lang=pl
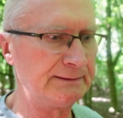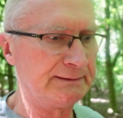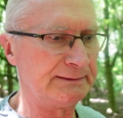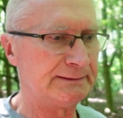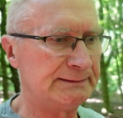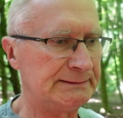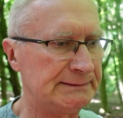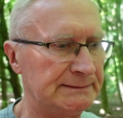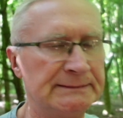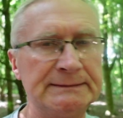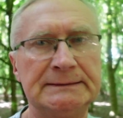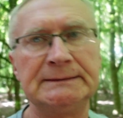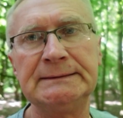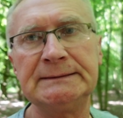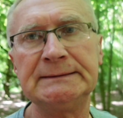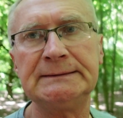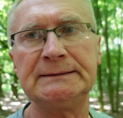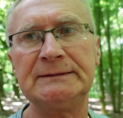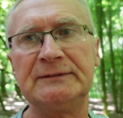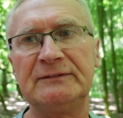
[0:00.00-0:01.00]
Y,
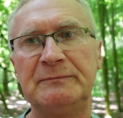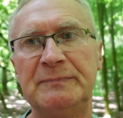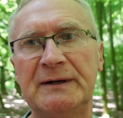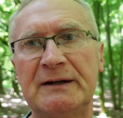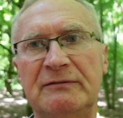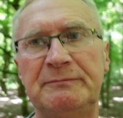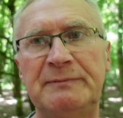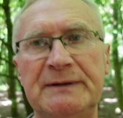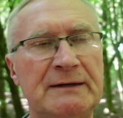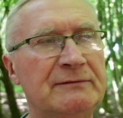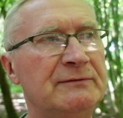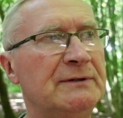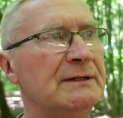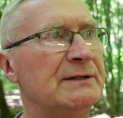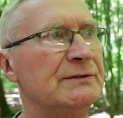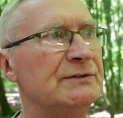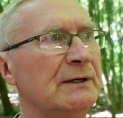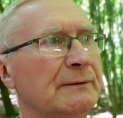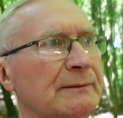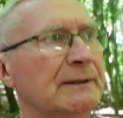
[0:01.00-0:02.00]
wbrew prawu,
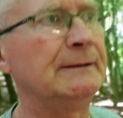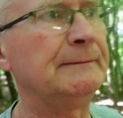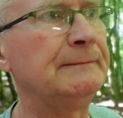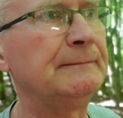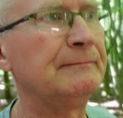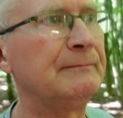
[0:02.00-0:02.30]
ale działa.